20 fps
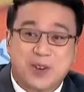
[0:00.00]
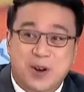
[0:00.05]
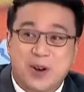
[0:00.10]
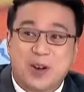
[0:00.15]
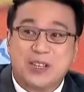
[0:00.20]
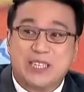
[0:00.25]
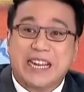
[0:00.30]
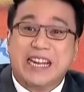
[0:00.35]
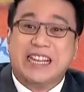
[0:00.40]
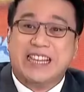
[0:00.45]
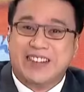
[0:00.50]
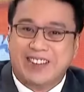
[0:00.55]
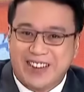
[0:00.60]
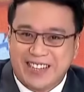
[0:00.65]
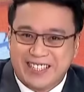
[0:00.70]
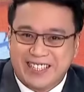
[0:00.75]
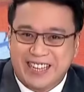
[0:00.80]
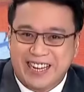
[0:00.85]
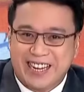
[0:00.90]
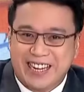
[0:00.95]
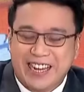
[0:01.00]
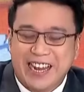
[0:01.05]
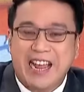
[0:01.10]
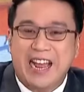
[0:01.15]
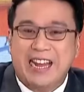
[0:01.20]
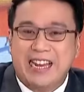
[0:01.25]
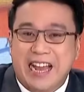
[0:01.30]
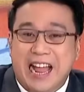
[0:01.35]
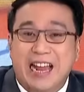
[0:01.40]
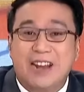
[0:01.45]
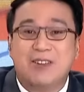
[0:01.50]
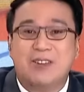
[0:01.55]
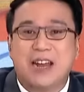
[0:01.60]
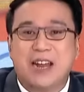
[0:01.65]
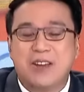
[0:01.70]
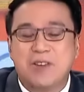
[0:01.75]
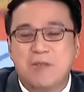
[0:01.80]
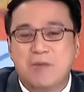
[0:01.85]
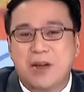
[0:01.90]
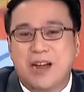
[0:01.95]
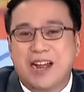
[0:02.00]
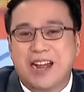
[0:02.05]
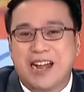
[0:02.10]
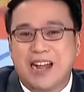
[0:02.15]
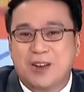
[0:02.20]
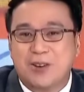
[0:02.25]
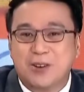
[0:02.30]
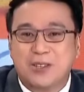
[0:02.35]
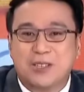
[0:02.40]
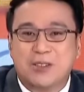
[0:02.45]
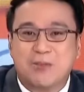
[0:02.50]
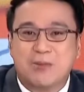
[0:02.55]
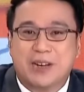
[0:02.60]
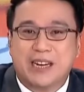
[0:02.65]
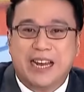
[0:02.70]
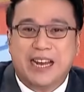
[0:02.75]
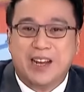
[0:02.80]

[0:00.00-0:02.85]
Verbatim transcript: of course, interesting. Lalo na yung mga gusto